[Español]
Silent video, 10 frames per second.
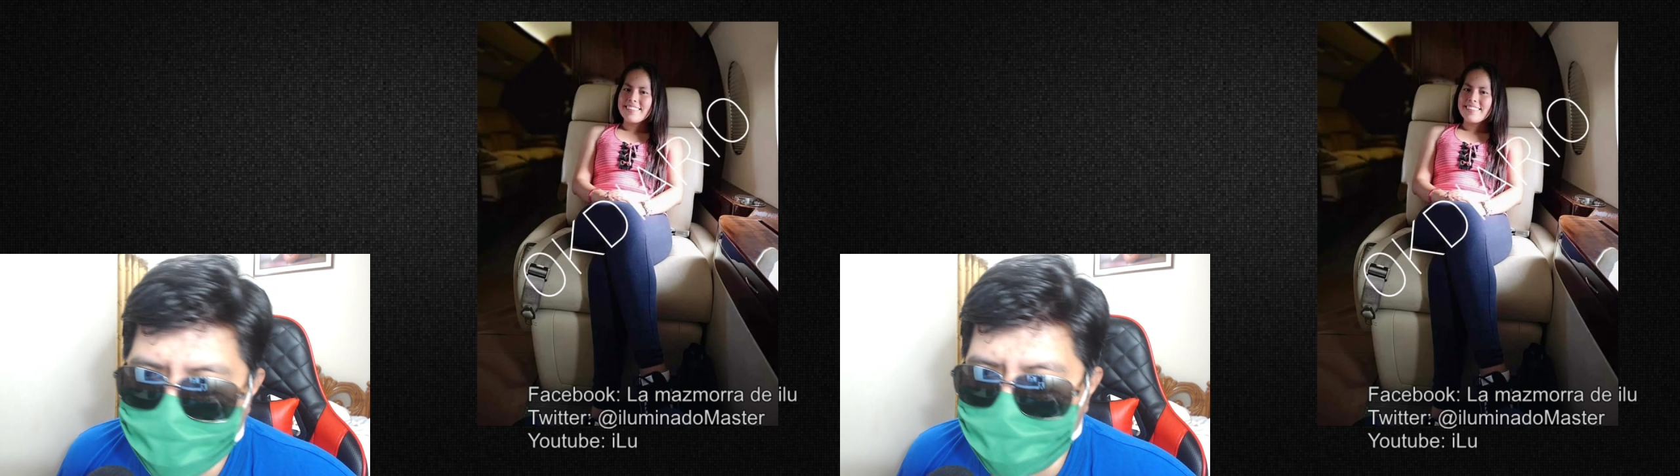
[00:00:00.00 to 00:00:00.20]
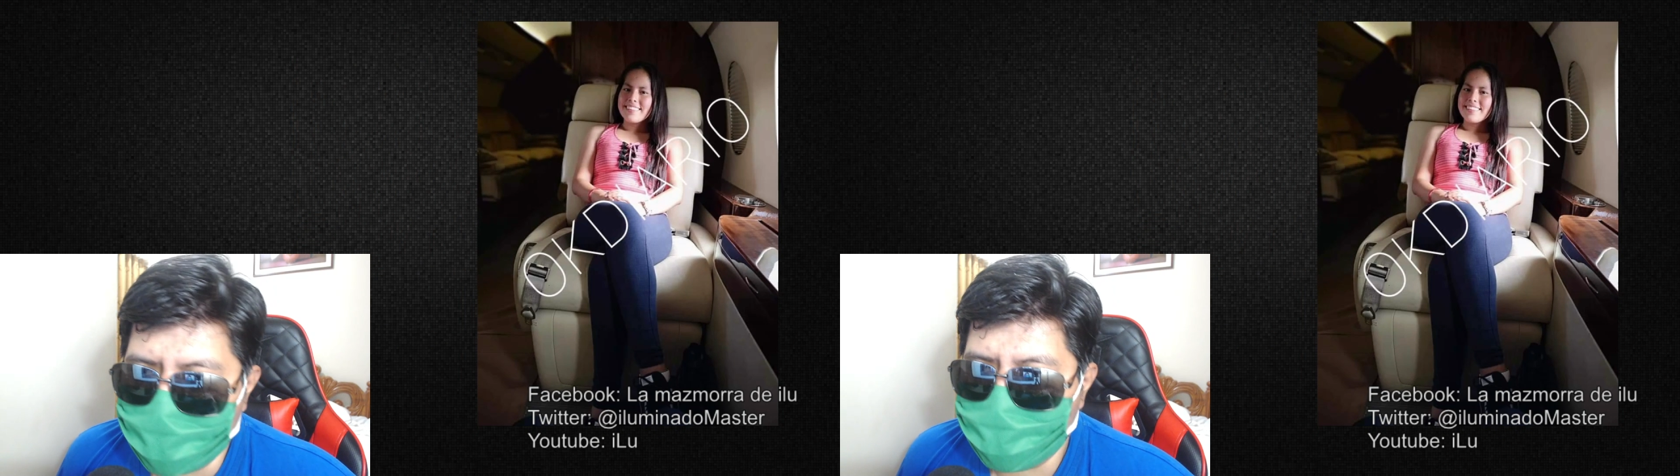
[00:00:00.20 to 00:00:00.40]

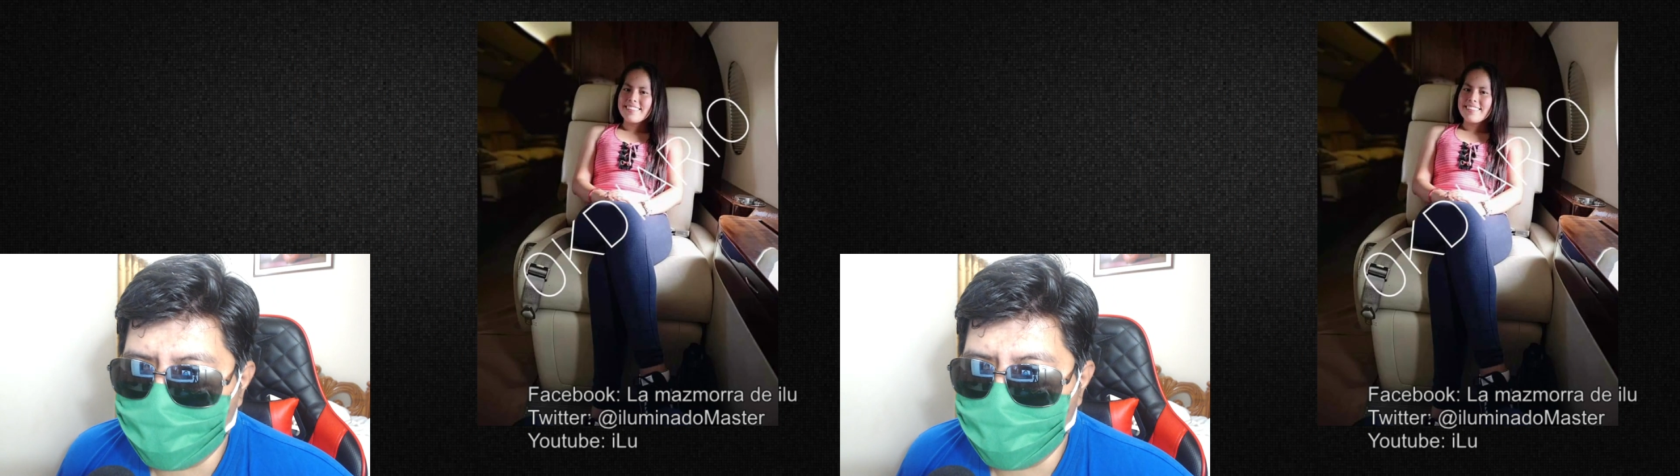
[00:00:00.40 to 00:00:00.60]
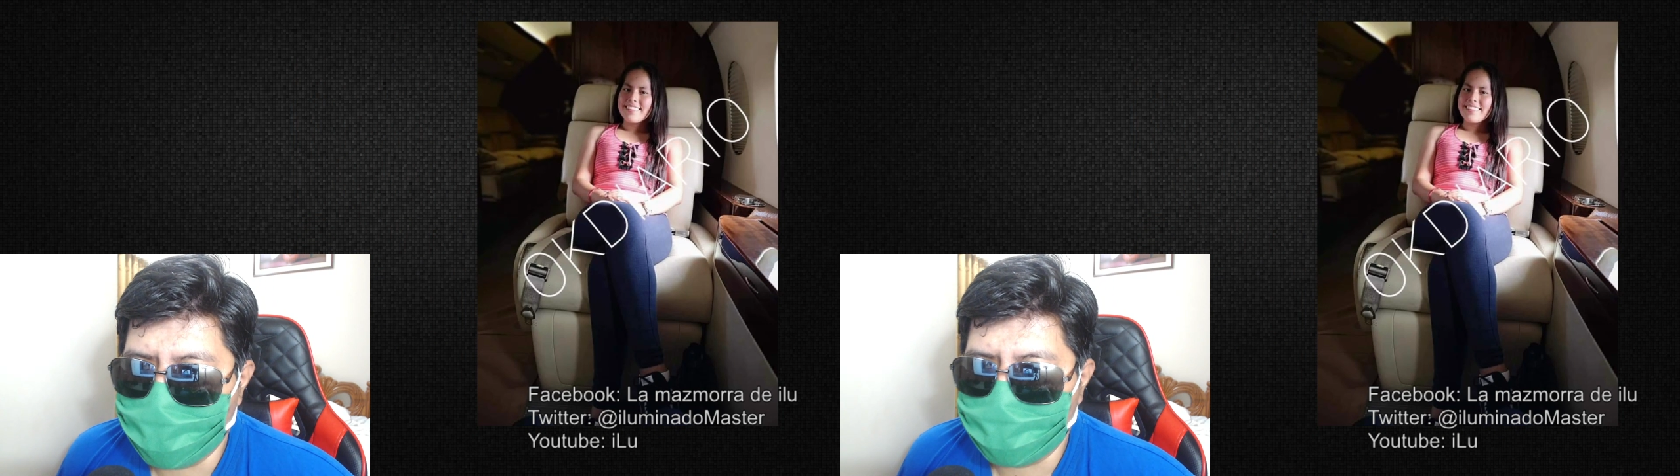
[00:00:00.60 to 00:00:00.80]
esto no
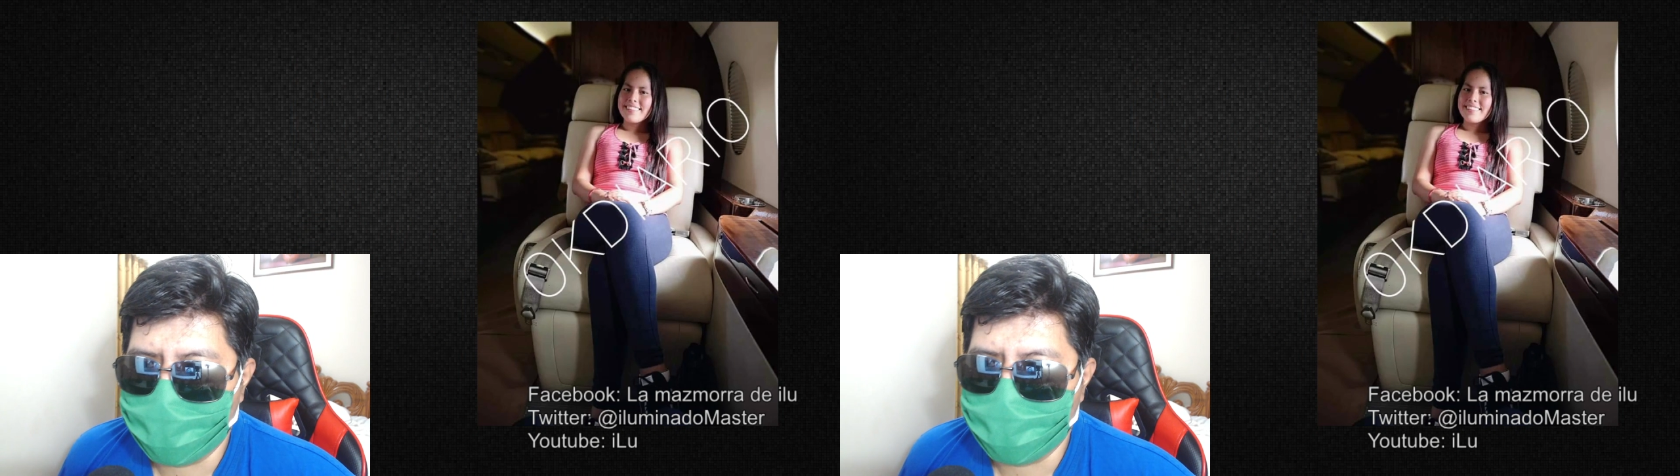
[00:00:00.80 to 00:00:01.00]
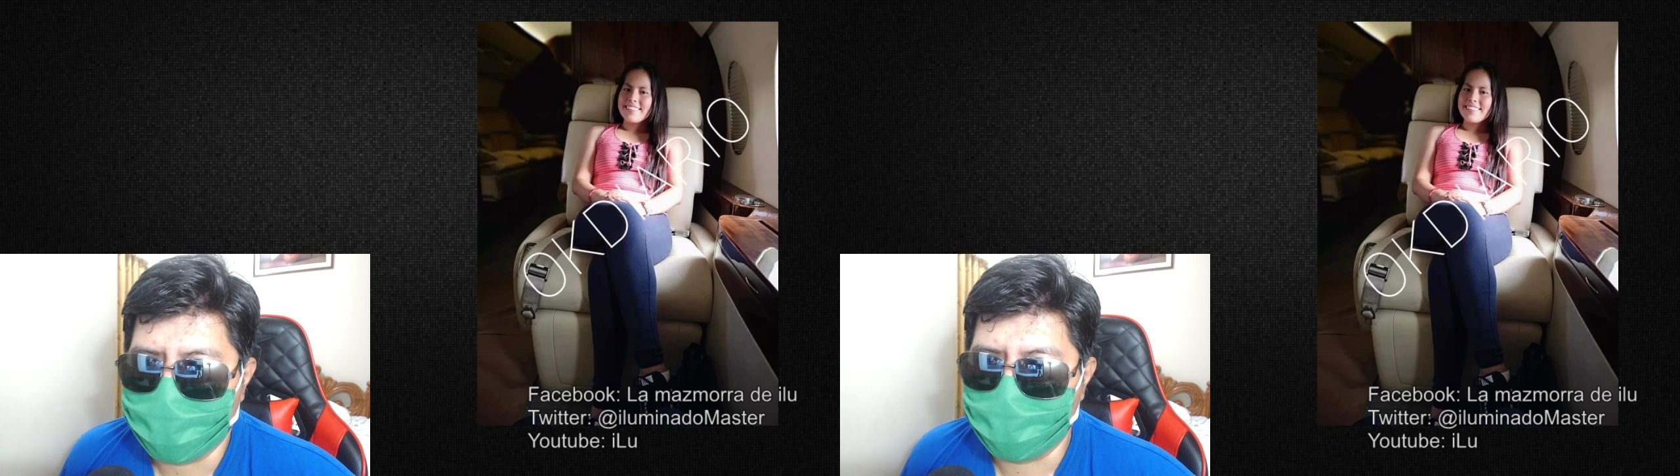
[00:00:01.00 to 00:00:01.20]
es,
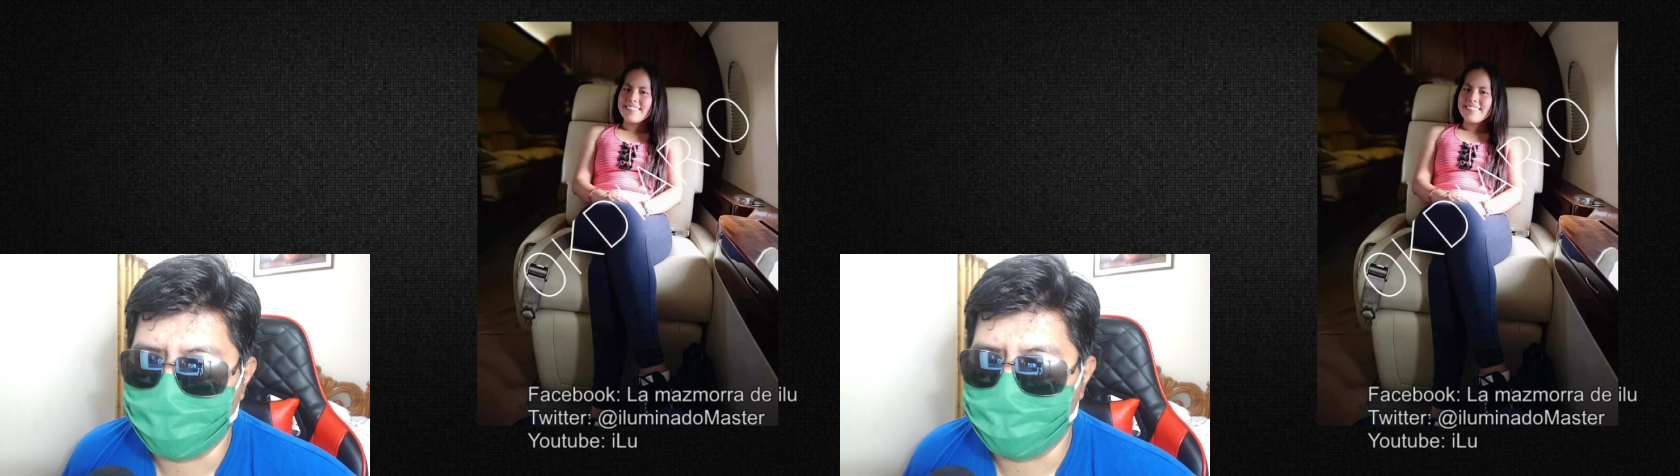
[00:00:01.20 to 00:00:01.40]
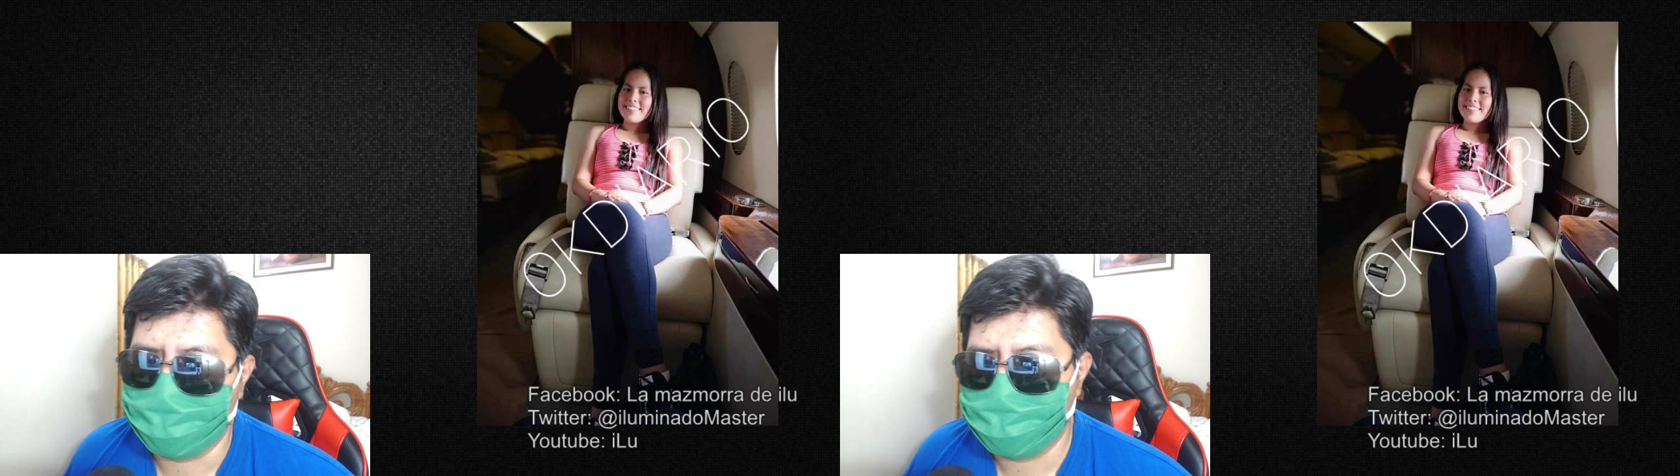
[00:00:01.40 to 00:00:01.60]
em,